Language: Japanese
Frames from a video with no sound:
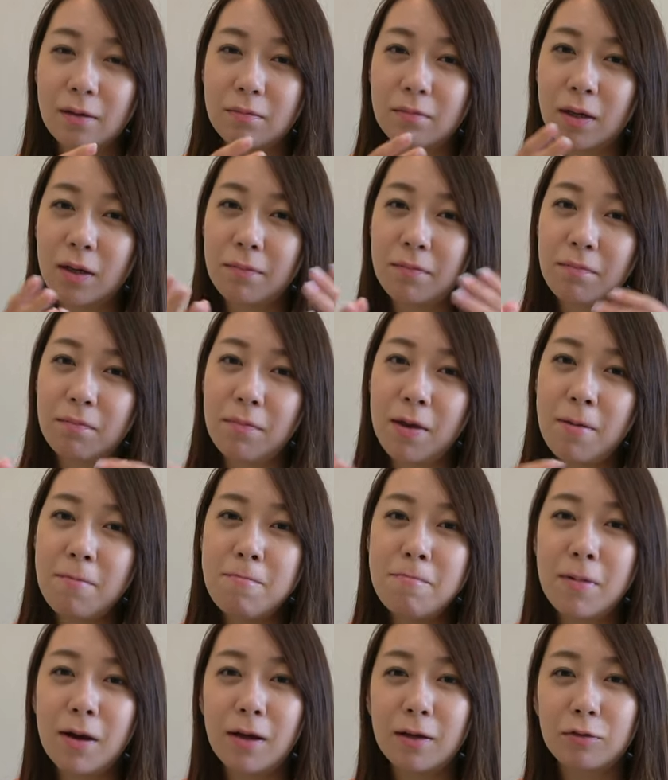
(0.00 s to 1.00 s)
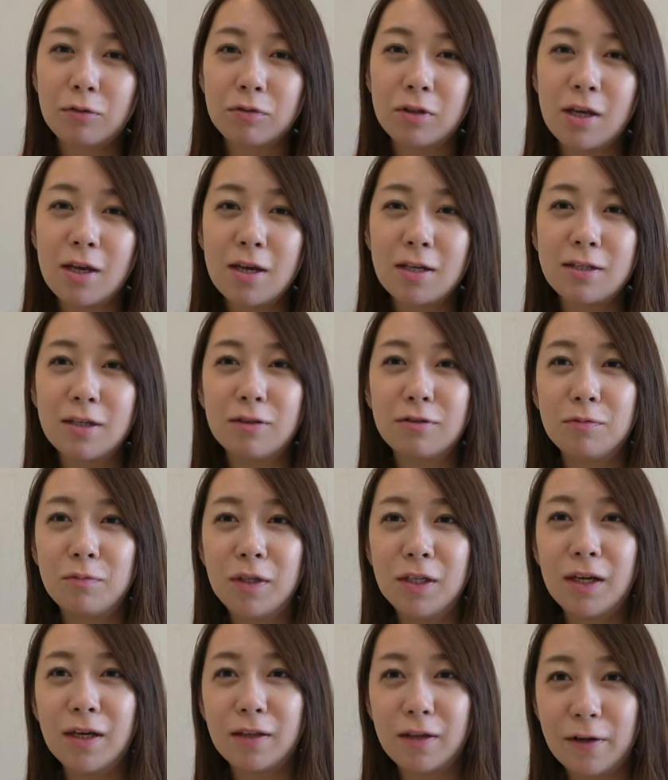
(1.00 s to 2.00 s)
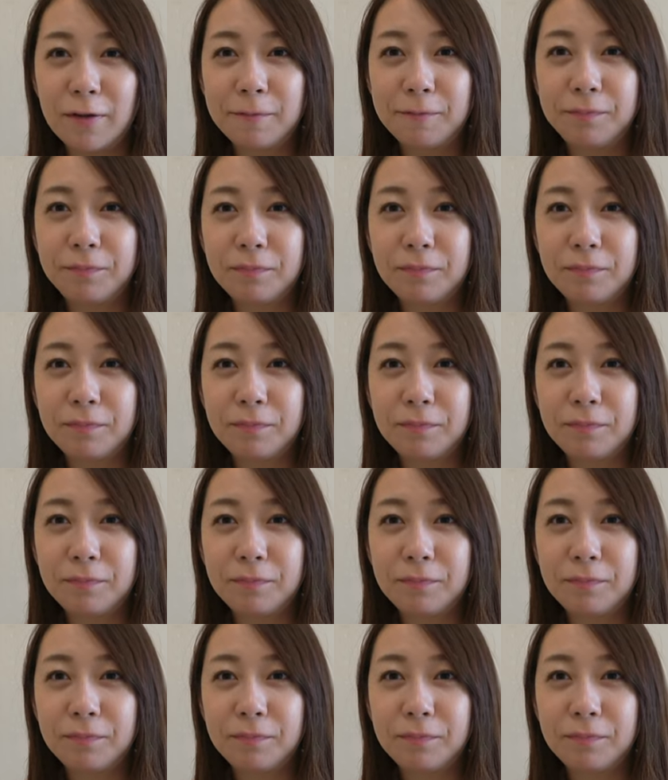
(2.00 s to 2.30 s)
まあ、メンバーの定着みたいな